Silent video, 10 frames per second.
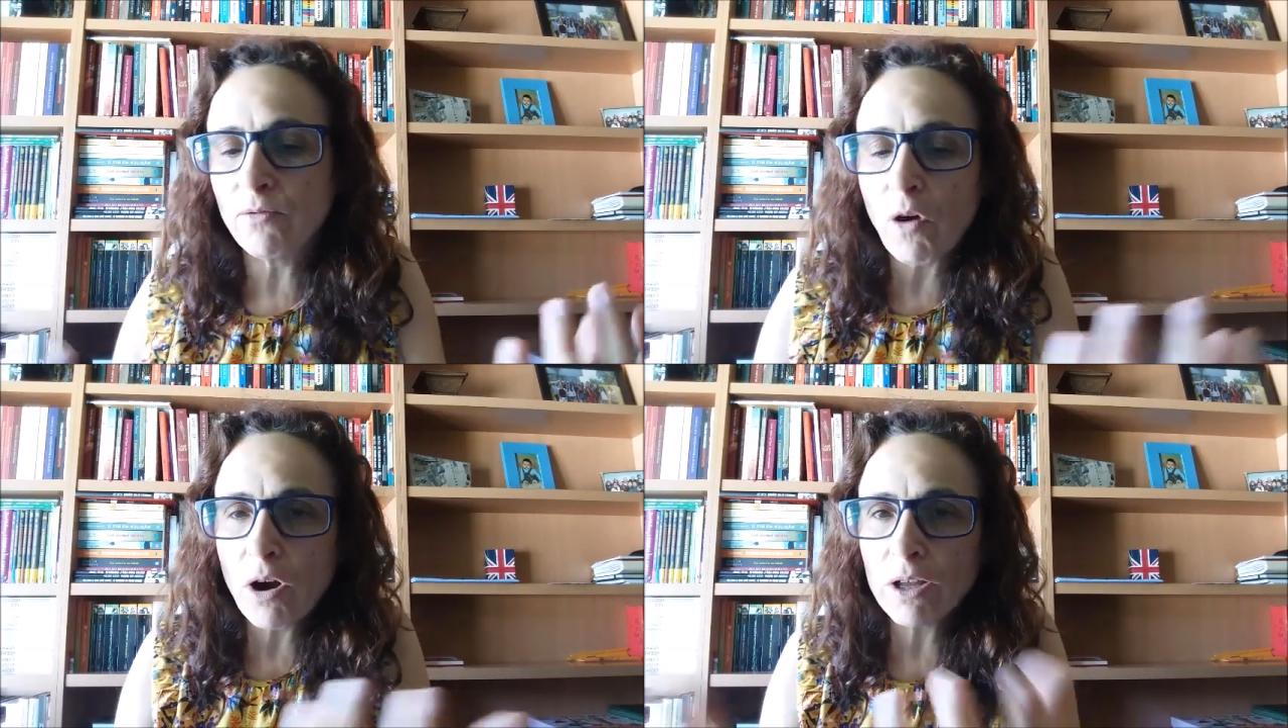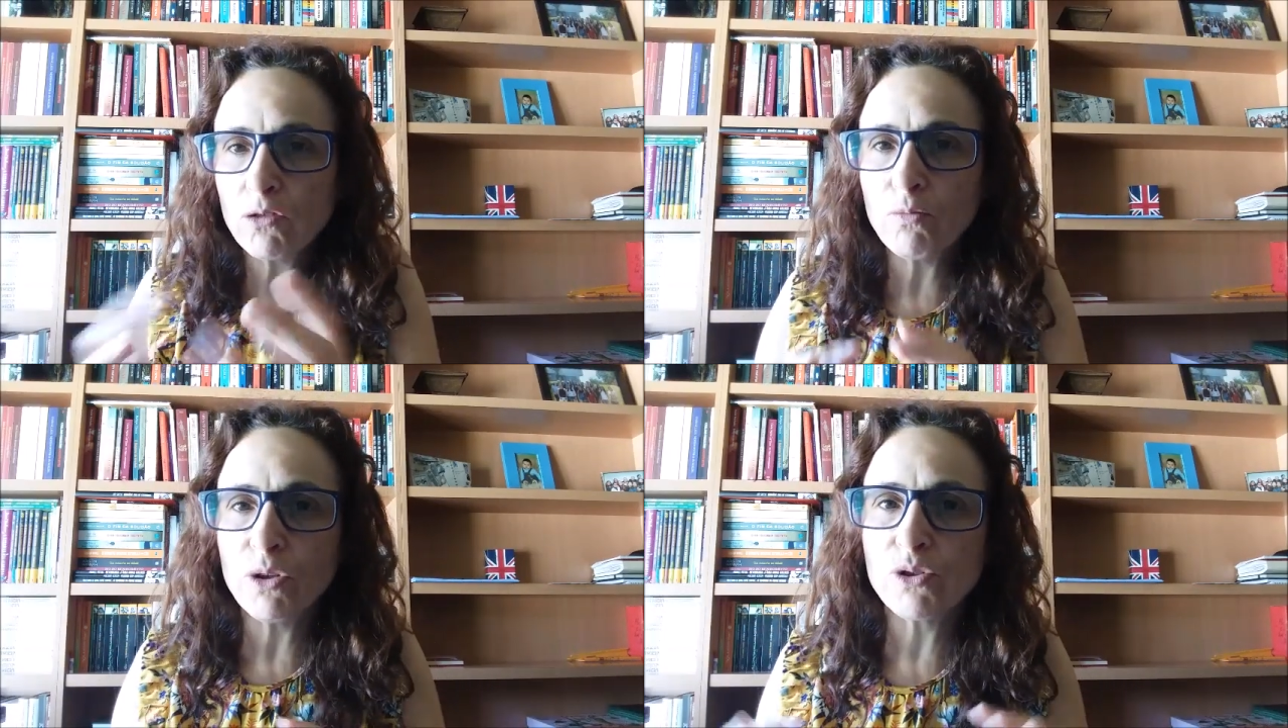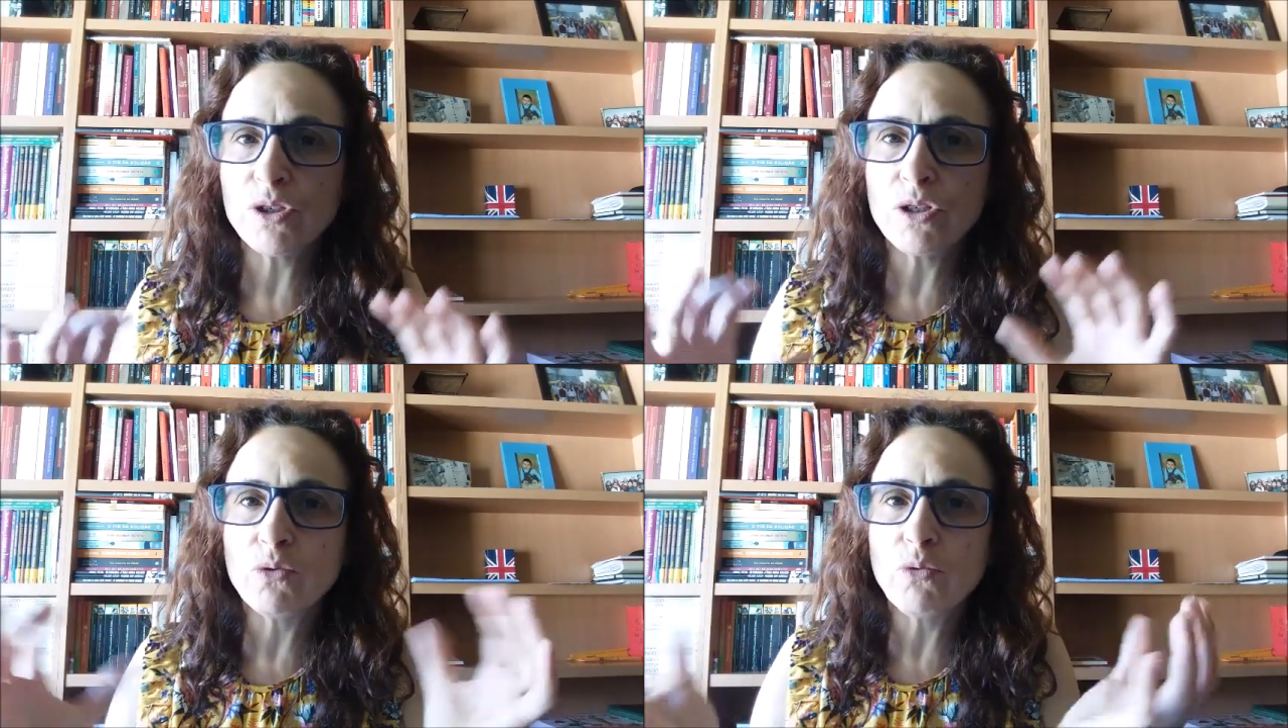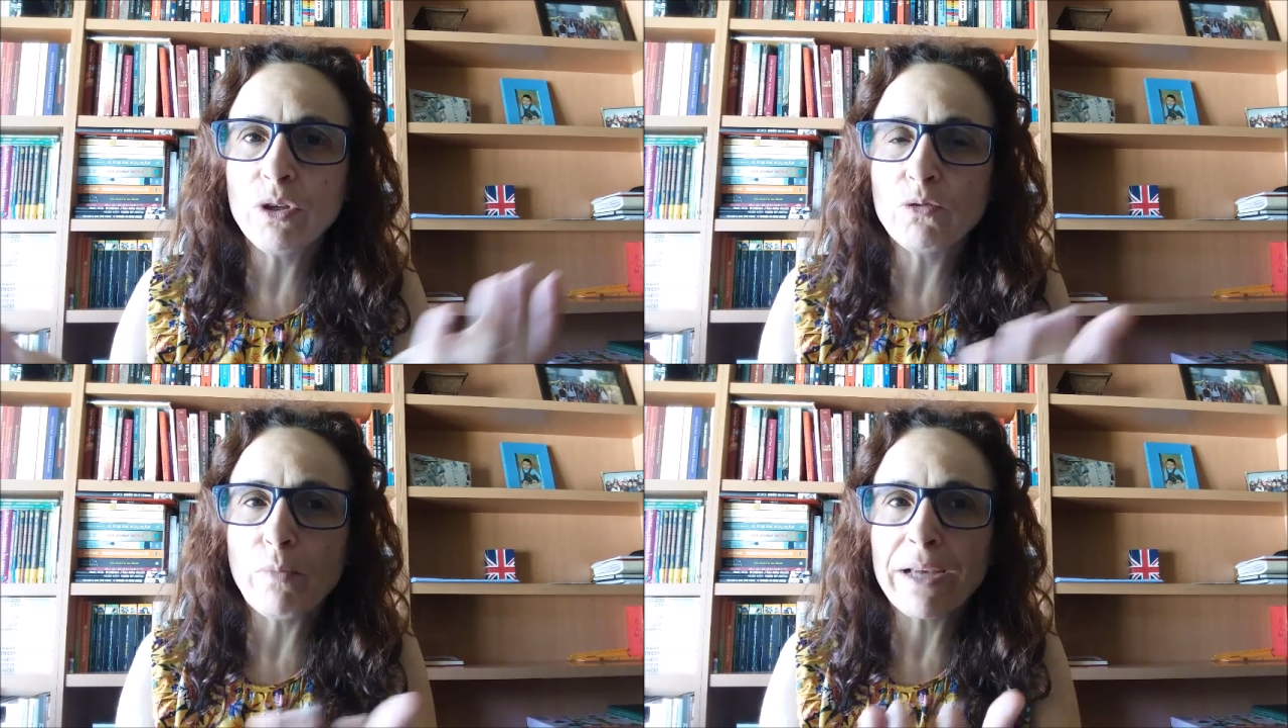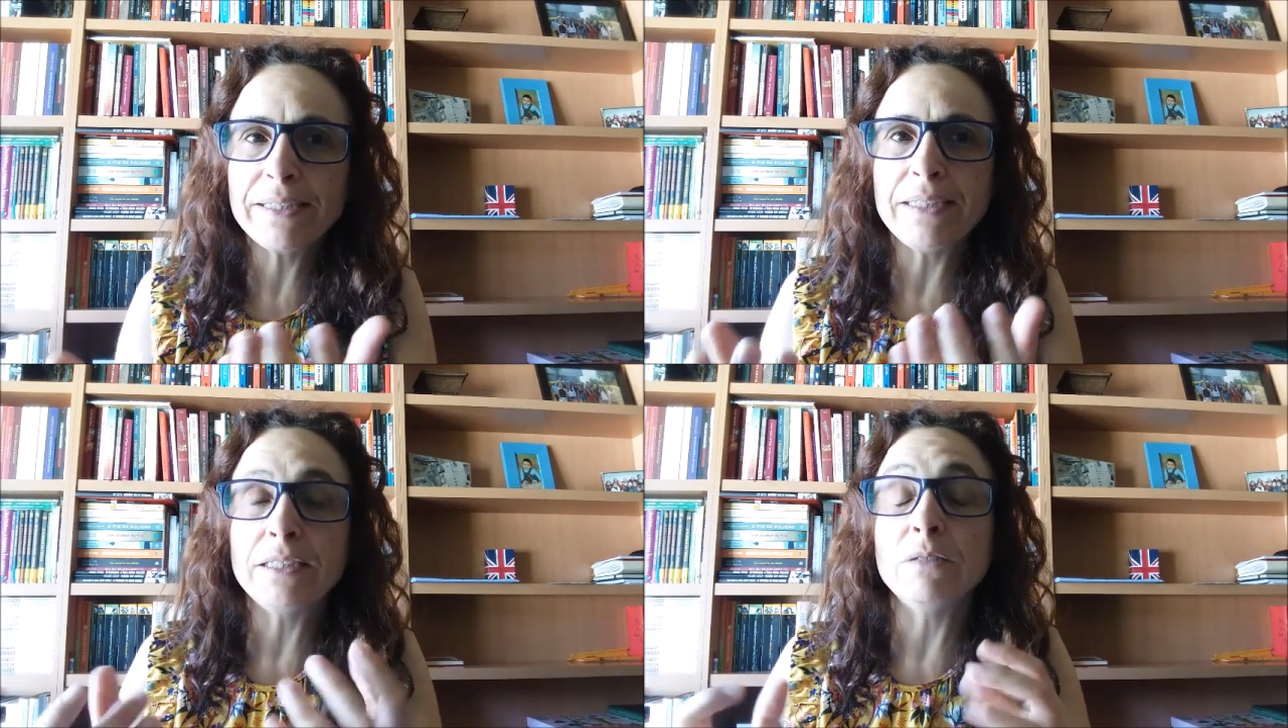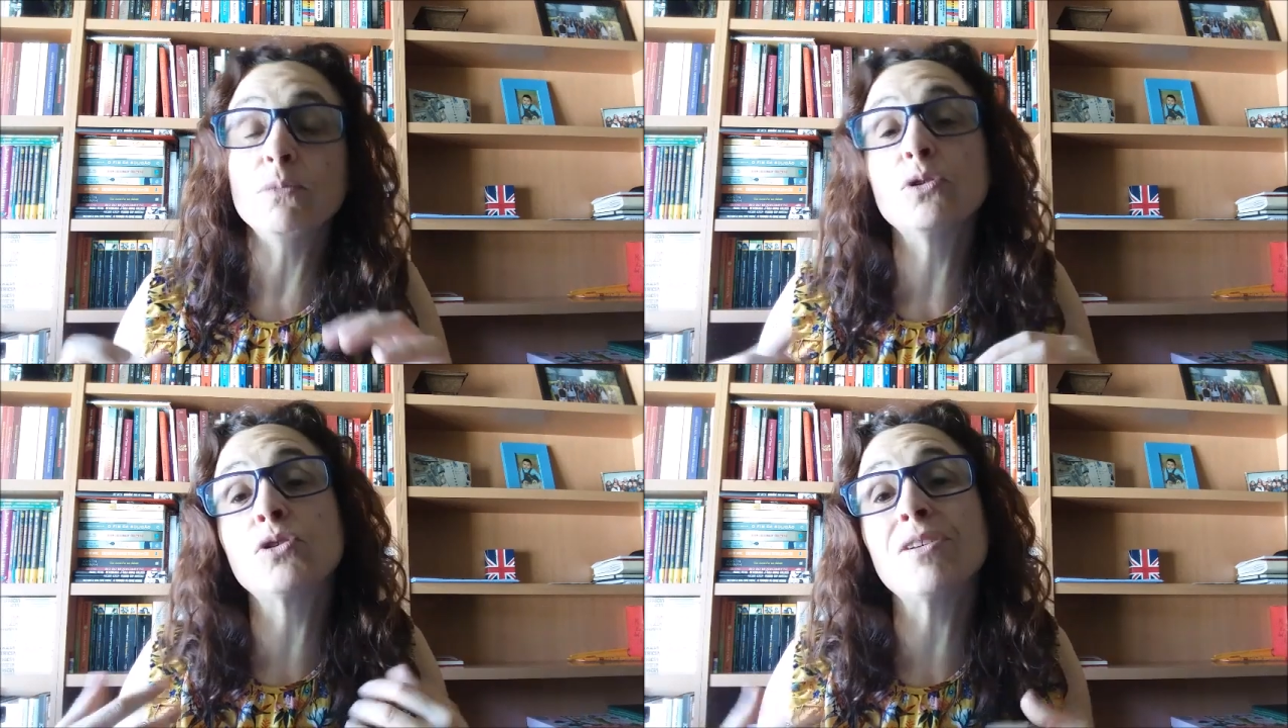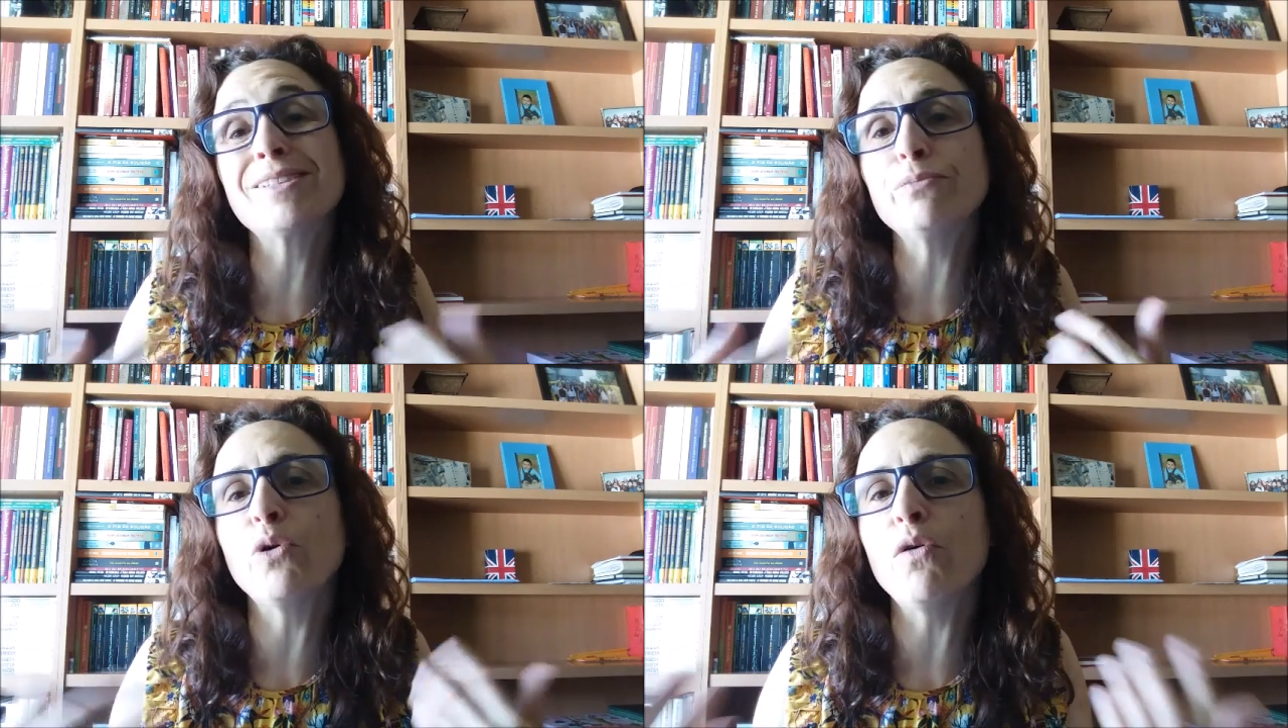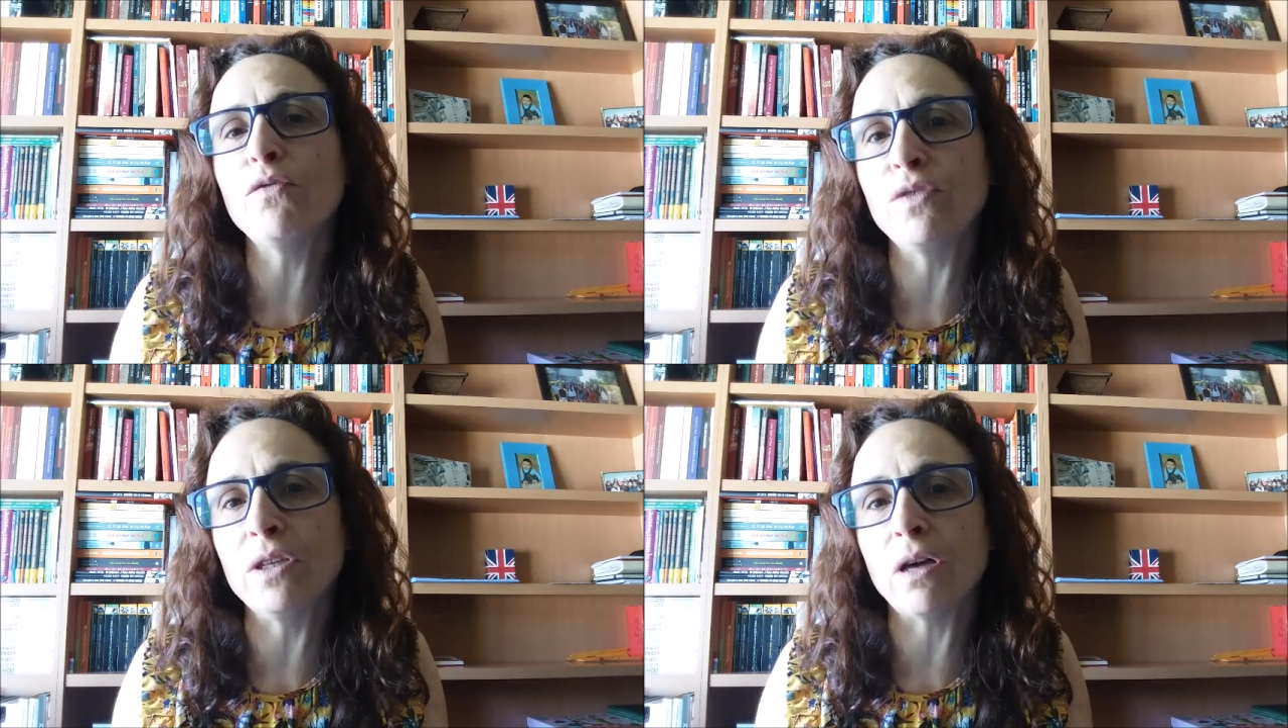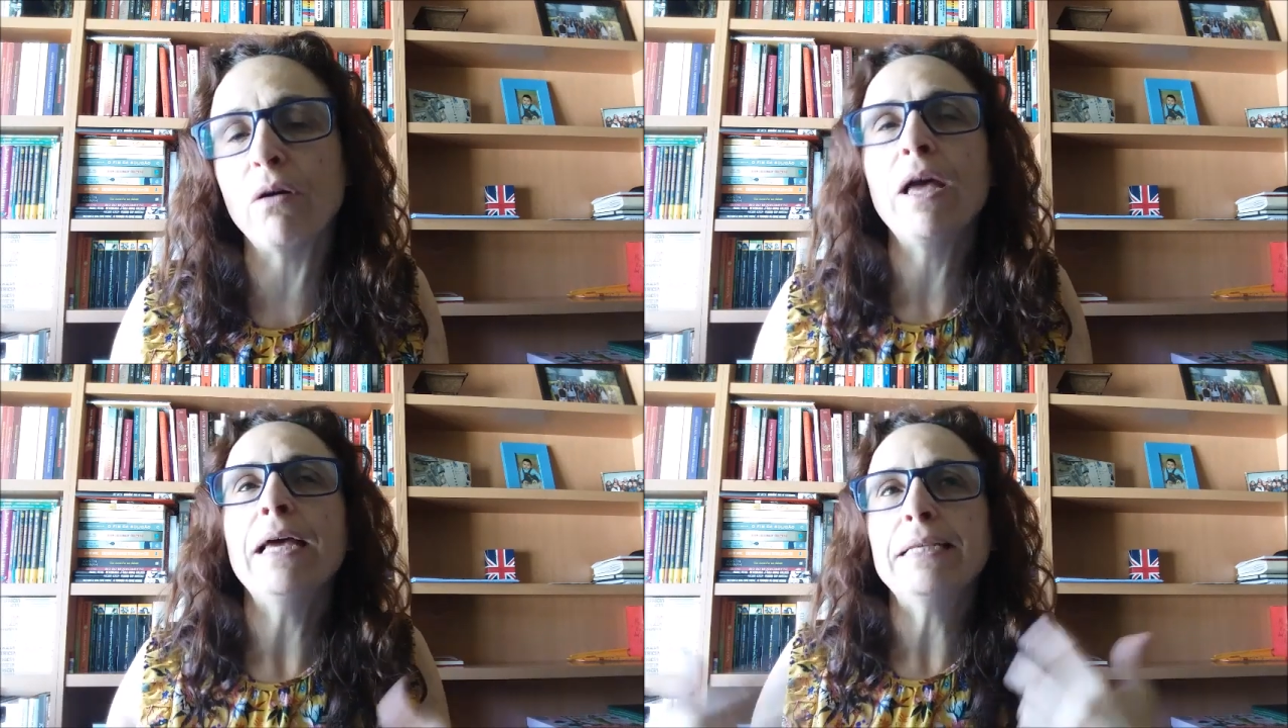fora do meu circuito mais íntimo. Só se me convidam.